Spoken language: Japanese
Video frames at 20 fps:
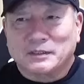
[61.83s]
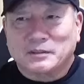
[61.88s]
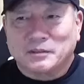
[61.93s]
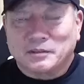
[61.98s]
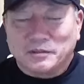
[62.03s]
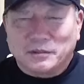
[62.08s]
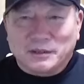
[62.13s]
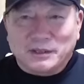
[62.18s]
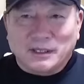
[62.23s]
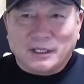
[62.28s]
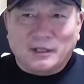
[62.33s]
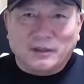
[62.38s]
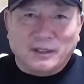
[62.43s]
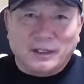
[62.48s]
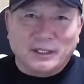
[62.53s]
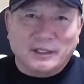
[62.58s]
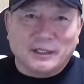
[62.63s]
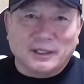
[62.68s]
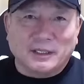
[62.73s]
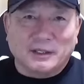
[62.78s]
あ、そういう試合を
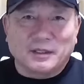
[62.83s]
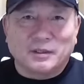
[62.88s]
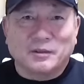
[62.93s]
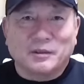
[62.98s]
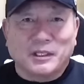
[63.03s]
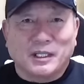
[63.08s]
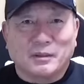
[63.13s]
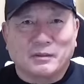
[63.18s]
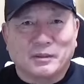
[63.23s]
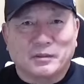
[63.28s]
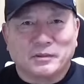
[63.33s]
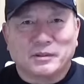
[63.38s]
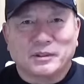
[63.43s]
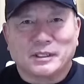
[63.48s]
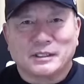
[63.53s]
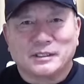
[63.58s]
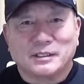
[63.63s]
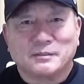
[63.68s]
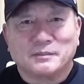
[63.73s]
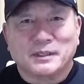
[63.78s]
経て今日山本
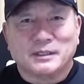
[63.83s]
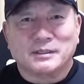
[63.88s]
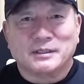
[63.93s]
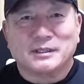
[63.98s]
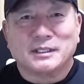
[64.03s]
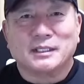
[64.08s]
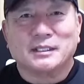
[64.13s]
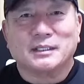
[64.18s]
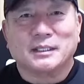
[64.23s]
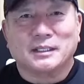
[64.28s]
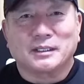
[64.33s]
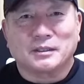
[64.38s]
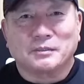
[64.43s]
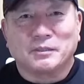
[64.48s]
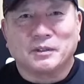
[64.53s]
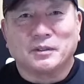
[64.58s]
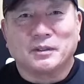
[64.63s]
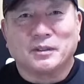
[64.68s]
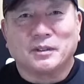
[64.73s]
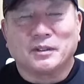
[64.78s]
が先発したんだけど
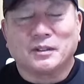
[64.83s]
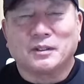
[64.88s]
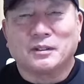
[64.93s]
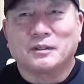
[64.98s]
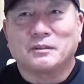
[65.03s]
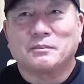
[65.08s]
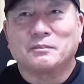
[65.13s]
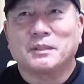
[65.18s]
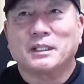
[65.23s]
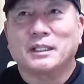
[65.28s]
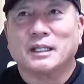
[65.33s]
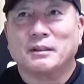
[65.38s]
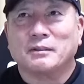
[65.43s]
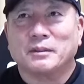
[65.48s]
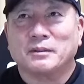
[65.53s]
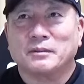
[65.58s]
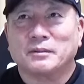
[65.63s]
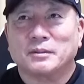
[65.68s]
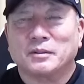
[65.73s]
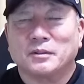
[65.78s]
も、はい、まあ、
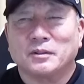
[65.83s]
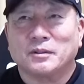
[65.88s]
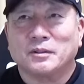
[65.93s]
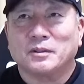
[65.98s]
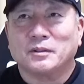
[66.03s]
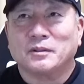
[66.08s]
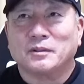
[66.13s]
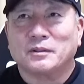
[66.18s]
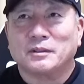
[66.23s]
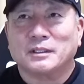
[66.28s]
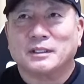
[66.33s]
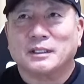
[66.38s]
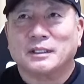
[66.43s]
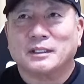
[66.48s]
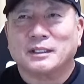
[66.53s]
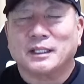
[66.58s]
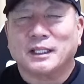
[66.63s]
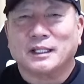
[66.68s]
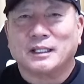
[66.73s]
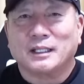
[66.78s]
山本
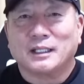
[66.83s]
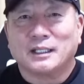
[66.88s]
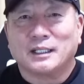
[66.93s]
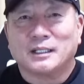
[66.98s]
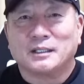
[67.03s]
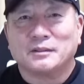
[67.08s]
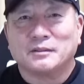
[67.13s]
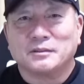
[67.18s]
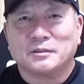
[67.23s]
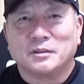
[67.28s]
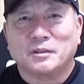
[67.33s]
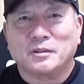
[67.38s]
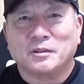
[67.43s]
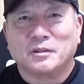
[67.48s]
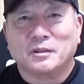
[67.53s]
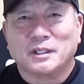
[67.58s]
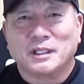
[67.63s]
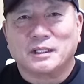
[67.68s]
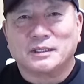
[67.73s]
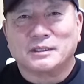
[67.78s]
結果から言うと
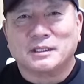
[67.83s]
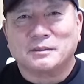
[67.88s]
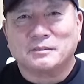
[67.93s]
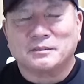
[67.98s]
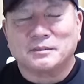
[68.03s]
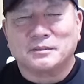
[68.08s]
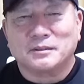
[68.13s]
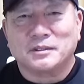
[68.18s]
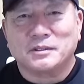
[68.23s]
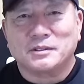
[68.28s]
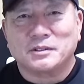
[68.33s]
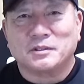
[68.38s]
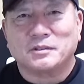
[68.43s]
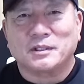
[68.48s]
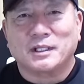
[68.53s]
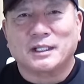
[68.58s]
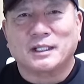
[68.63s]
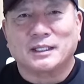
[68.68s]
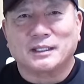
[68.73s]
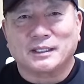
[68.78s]
6回3分の1を
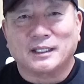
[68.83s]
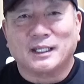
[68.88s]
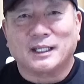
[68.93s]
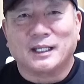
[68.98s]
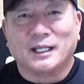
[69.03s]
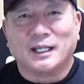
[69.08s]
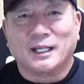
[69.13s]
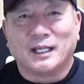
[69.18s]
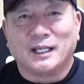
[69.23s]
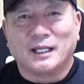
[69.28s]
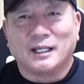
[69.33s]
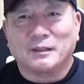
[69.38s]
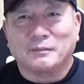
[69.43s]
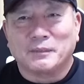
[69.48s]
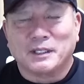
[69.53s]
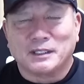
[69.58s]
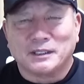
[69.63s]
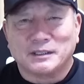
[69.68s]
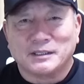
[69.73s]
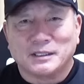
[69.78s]
投げて、うん、
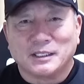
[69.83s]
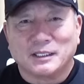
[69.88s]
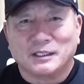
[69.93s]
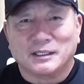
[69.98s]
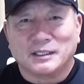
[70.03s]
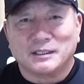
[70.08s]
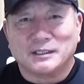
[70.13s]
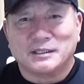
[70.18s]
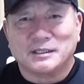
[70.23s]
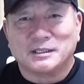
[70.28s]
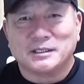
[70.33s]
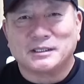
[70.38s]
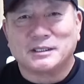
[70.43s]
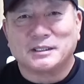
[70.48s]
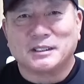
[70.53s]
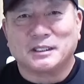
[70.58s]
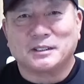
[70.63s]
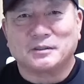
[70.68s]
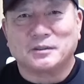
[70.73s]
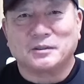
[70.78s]
まあ、1安打1失
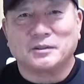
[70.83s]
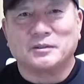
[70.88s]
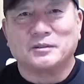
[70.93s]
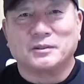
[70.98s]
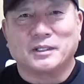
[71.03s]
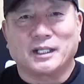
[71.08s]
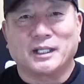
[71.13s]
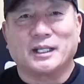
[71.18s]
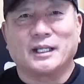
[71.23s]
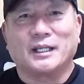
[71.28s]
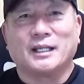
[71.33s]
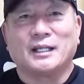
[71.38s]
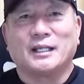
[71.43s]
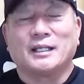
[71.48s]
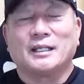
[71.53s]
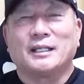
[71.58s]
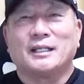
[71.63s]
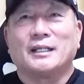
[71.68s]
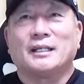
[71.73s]
点というね、はい